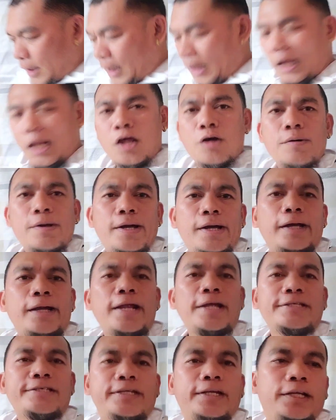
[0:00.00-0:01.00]
Hello mga
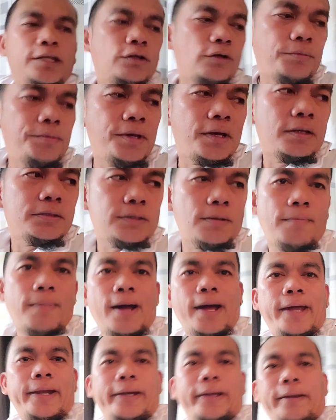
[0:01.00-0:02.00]
kanats, nandito kami sa
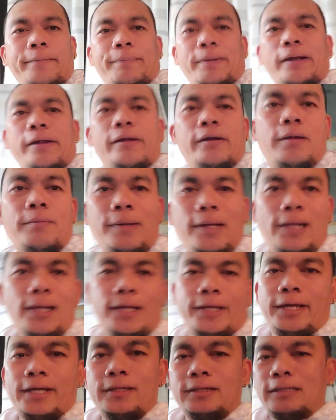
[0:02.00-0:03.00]
bahay ni Paring Ramel. Ayan,